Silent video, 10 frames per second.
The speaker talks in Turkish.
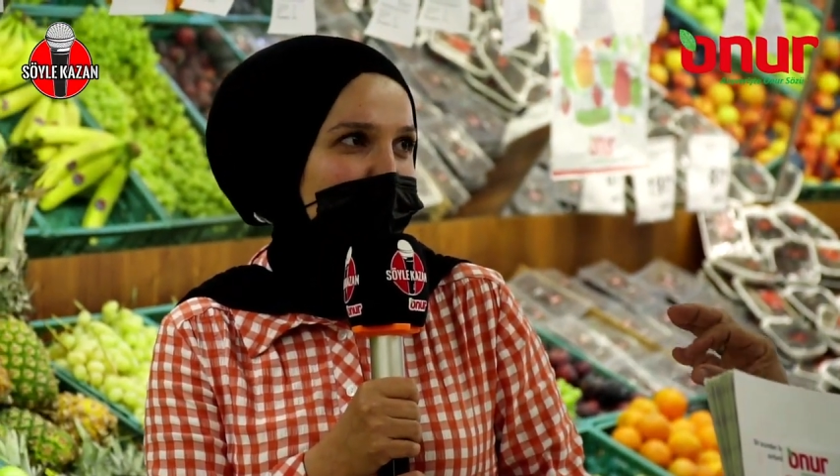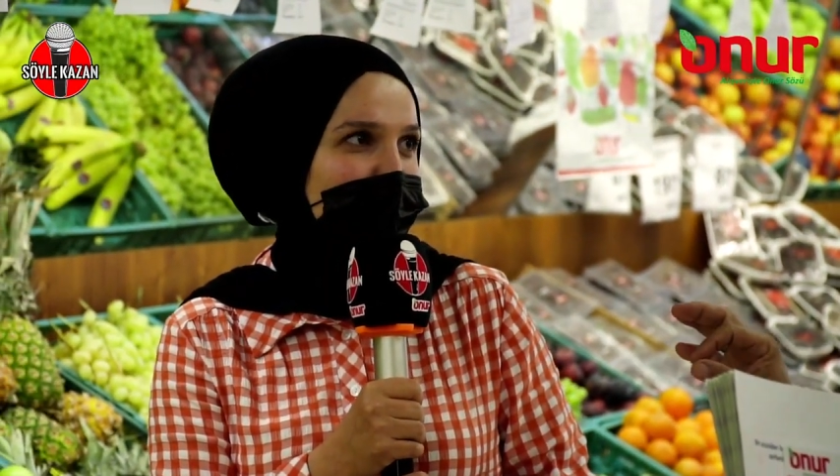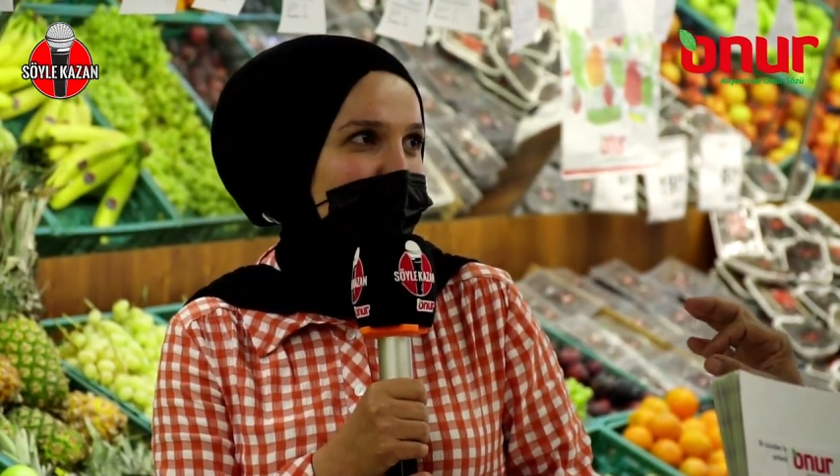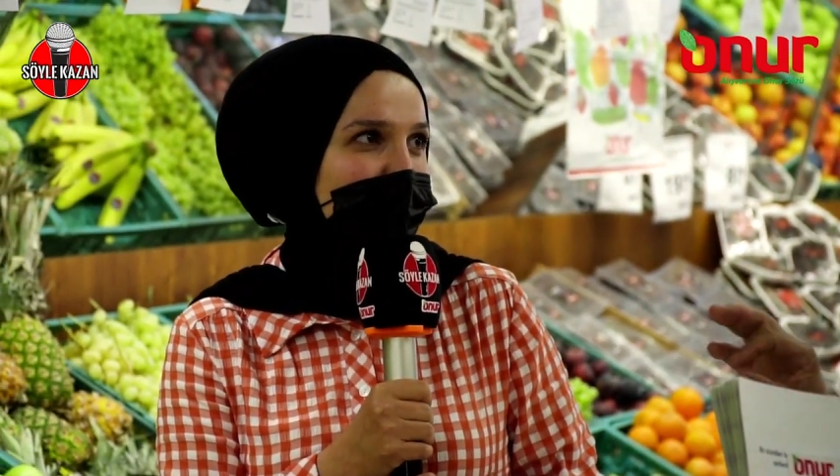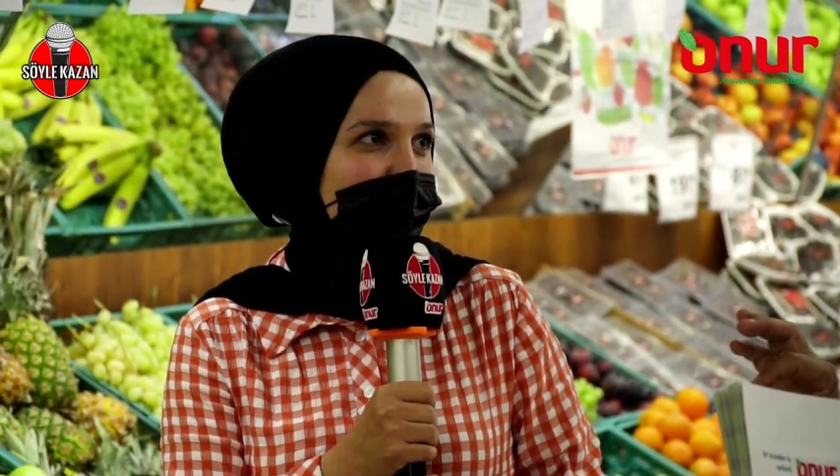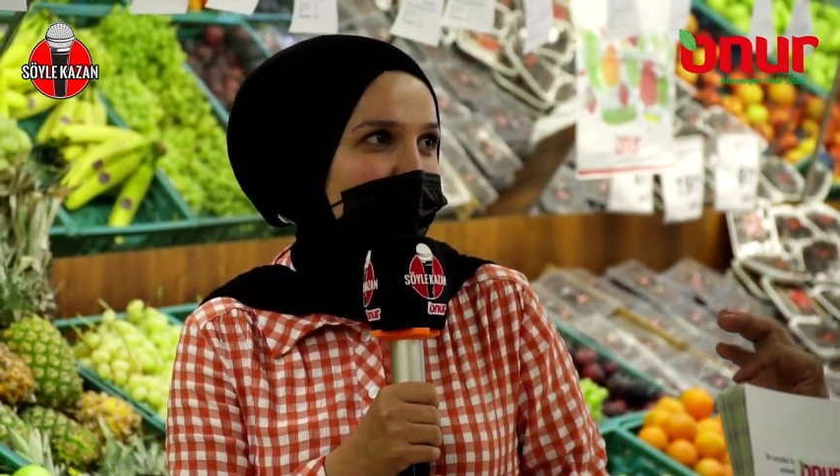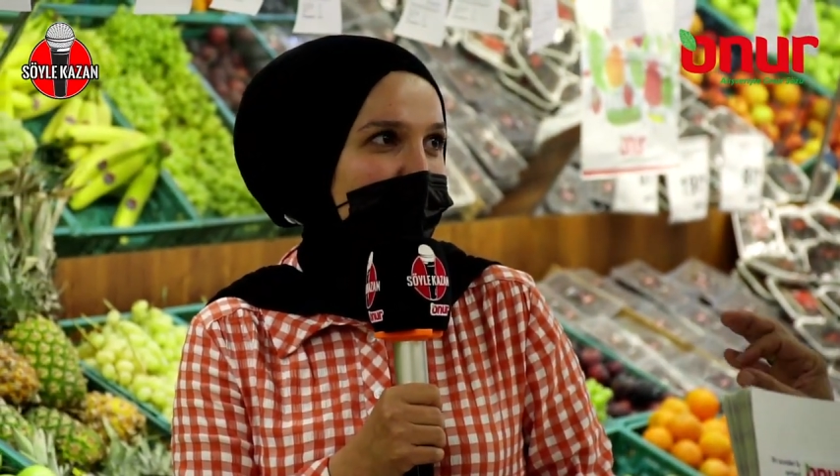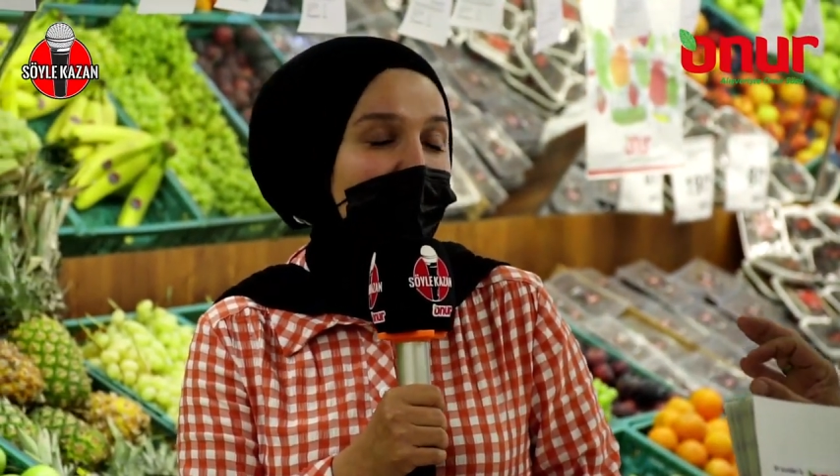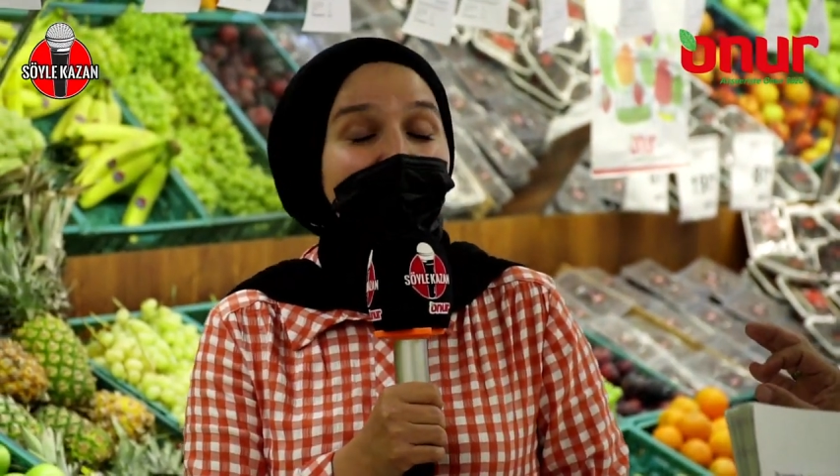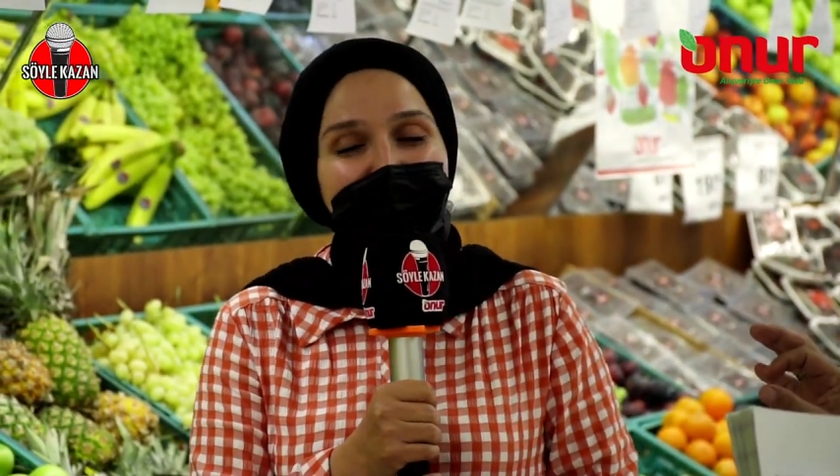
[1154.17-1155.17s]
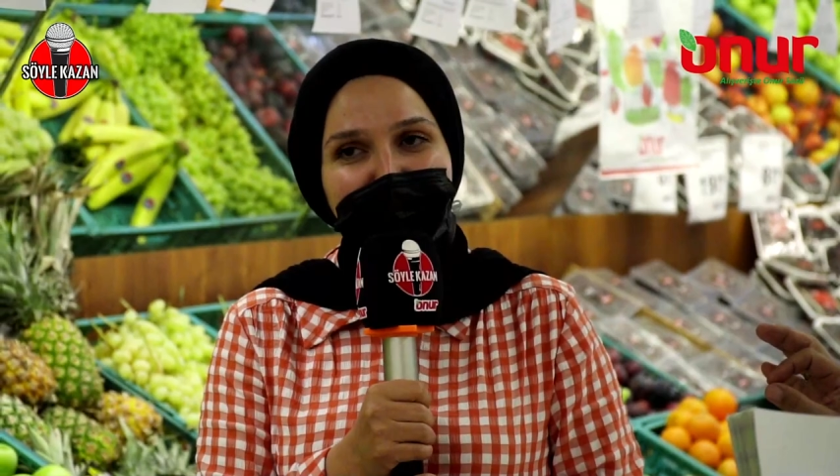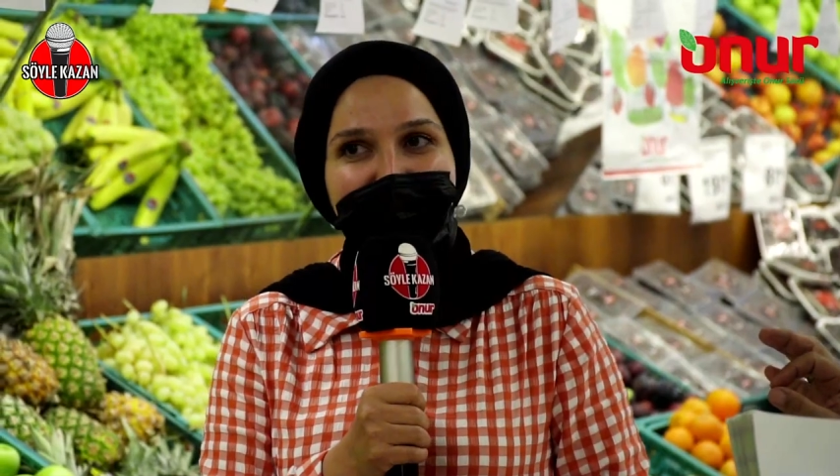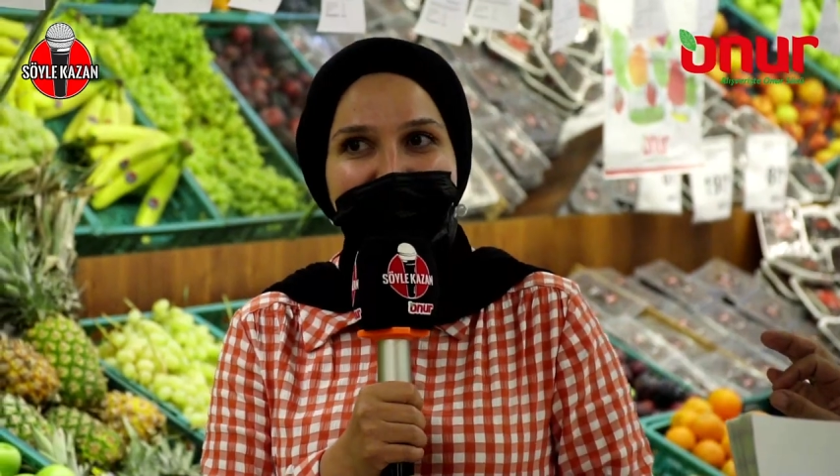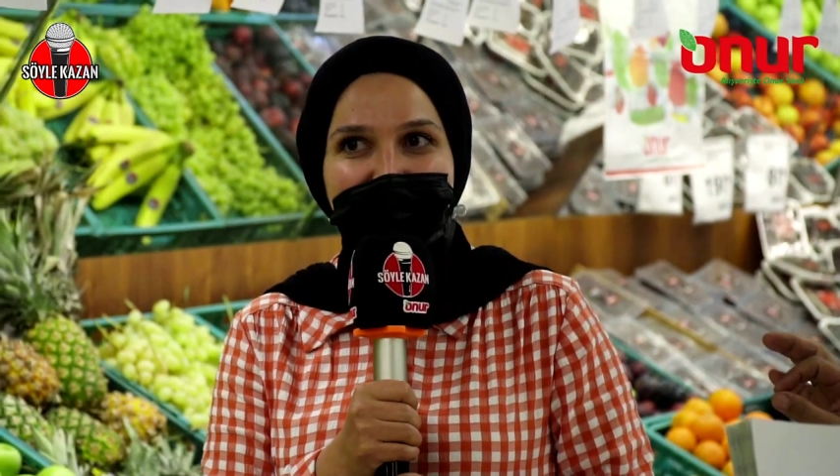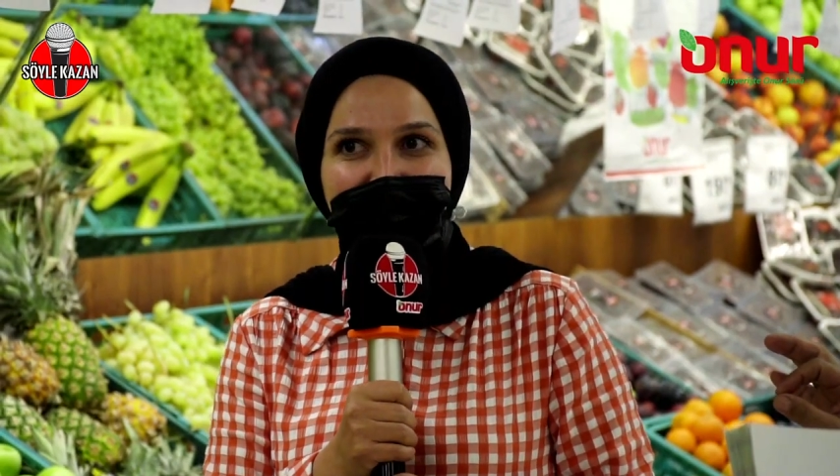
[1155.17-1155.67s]
Tercih, tercih kararı.
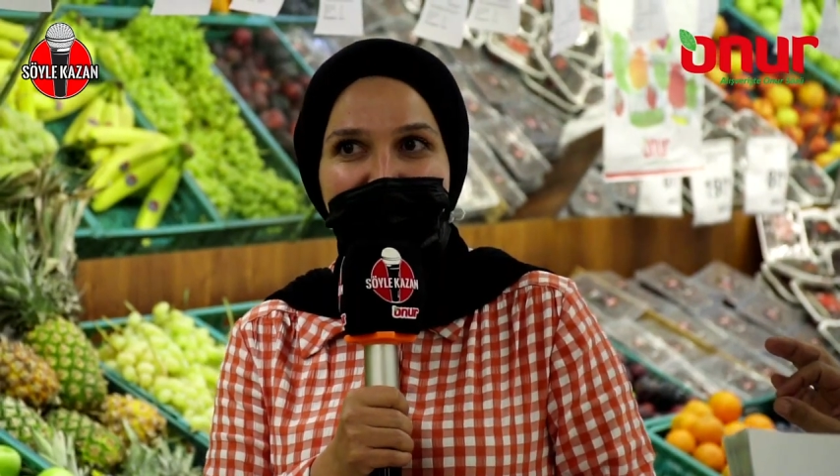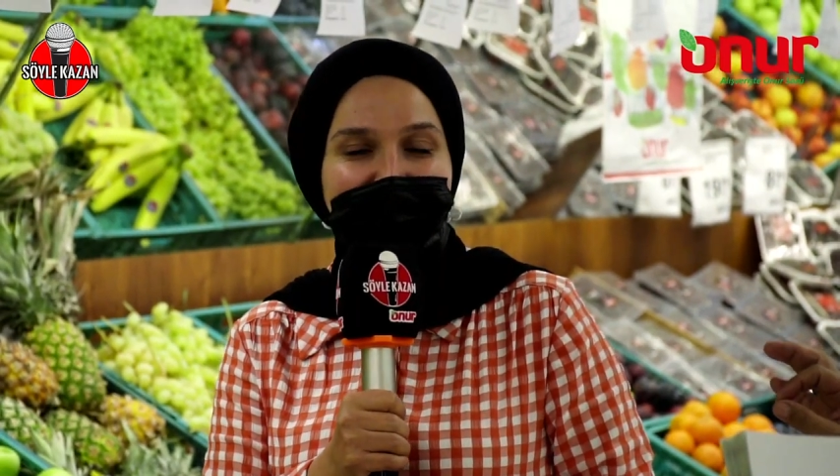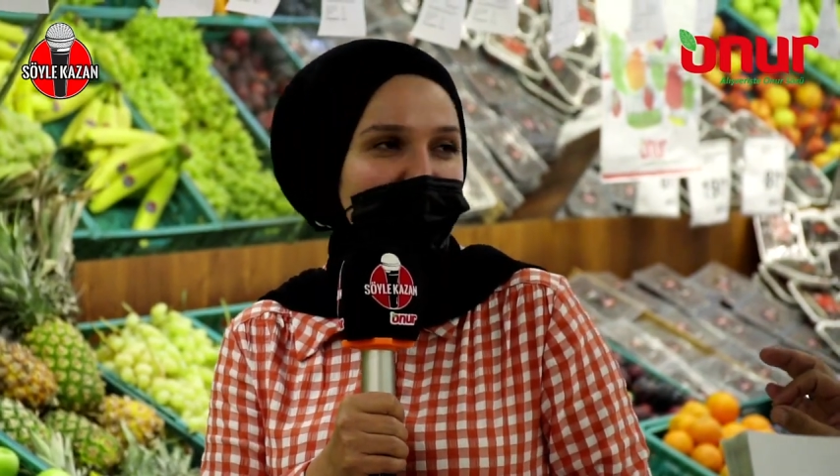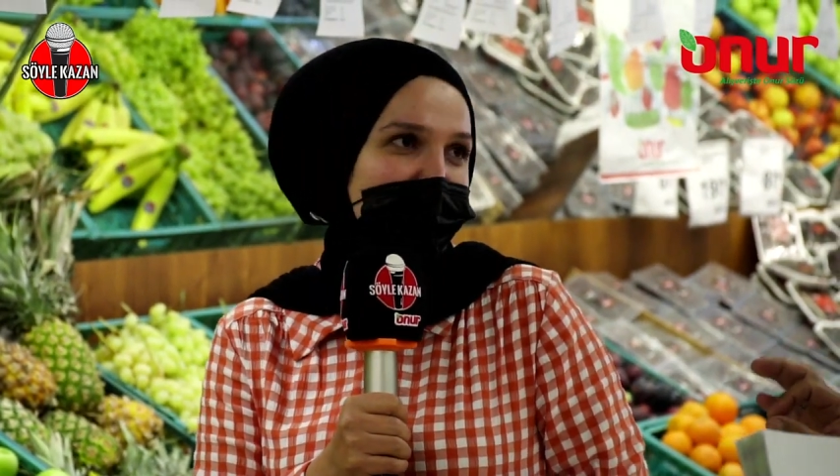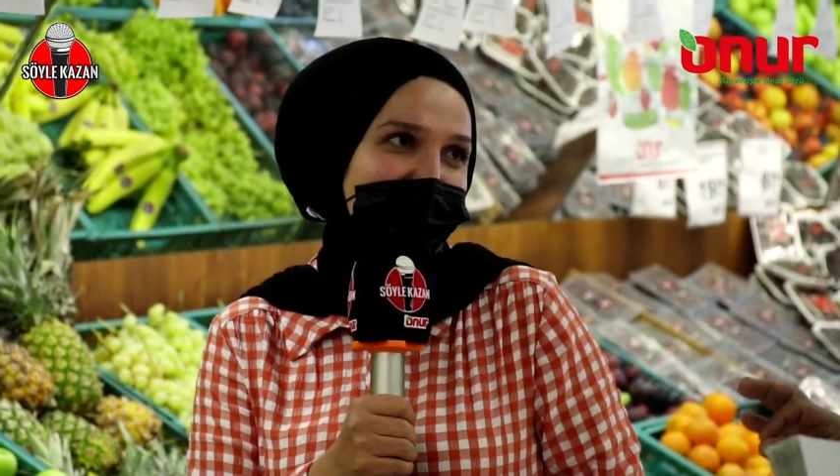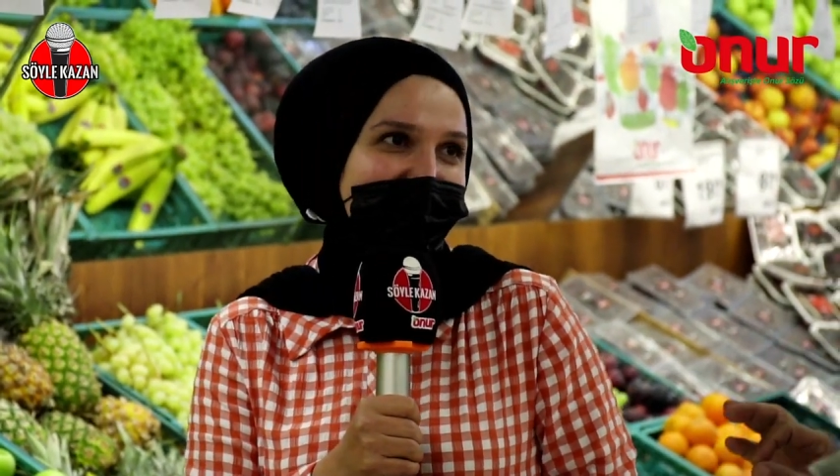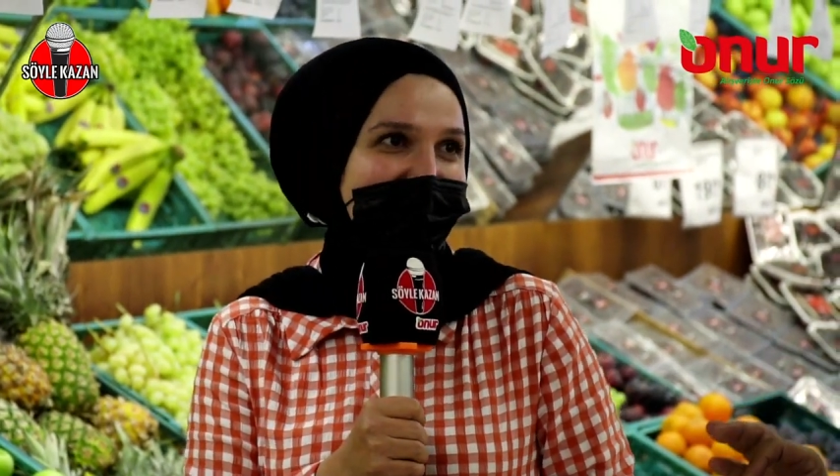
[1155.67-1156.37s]
Tabii ki, tabii ki.